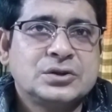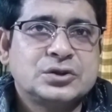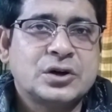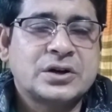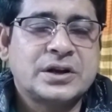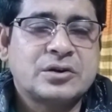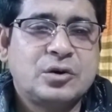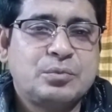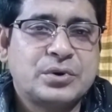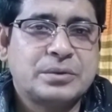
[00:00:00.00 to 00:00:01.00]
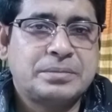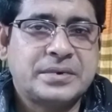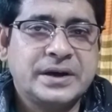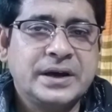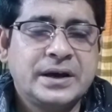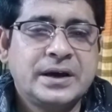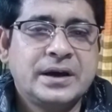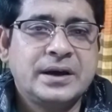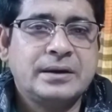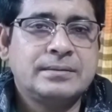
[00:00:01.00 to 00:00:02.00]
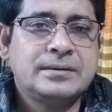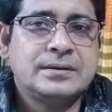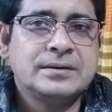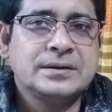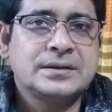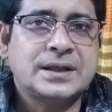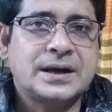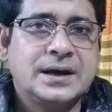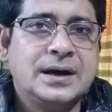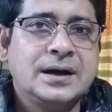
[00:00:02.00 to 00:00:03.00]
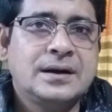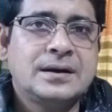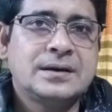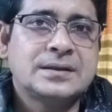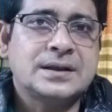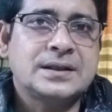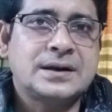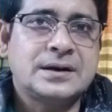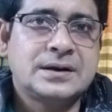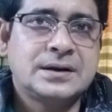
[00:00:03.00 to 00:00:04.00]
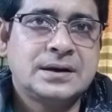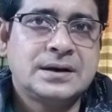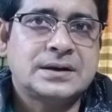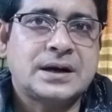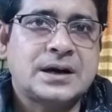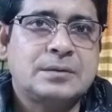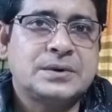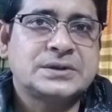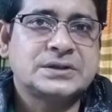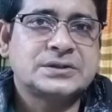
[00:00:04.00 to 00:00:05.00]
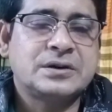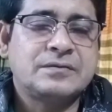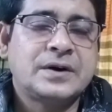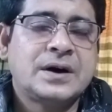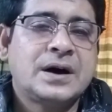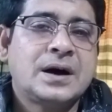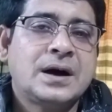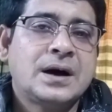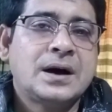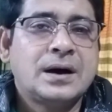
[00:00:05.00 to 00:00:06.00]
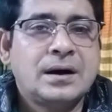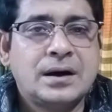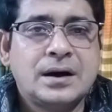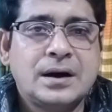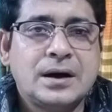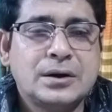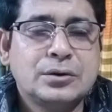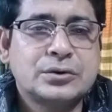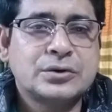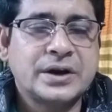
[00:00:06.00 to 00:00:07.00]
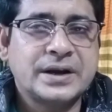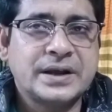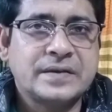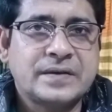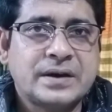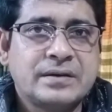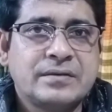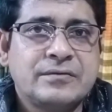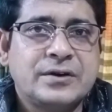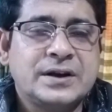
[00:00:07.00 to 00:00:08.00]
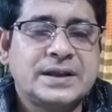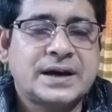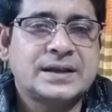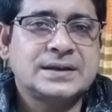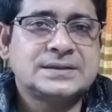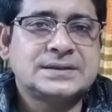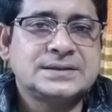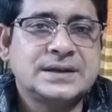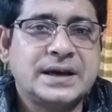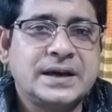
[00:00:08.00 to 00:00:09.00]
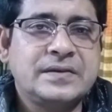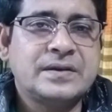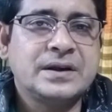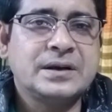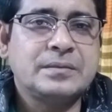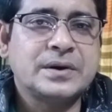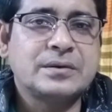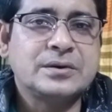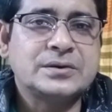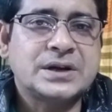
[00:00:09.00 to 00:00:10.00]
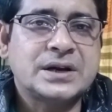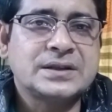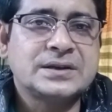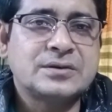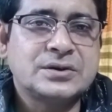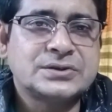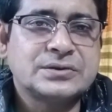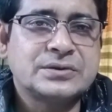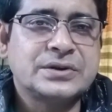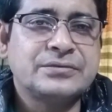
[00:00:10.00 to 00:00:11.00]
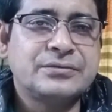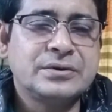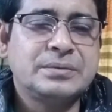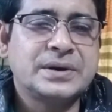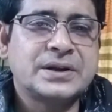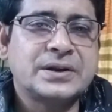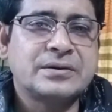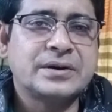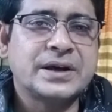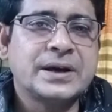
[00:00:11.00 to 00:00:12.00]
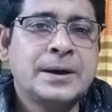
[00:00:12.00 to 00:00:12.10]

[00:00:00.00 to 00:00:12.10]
চক্রের খপ্পরে পড়ে এবং তারা তাদের টাকা পয়সা সব লুট করে নিয়ে যায় ফলে দেখা যাচ্ছে যে এই ছেলে মেয়েগুলো সারাদিন কষ্ট করে ফুল বিক্রি করে